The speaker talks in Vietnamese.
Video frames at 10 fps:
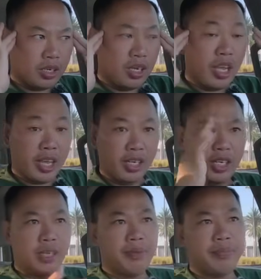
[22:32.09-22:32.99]
nó hiện
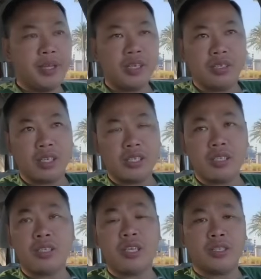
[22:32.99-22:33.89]
lên là mình biết được cái
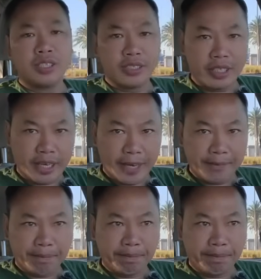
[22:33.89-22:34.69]
chuyện nó sẽ xảy ra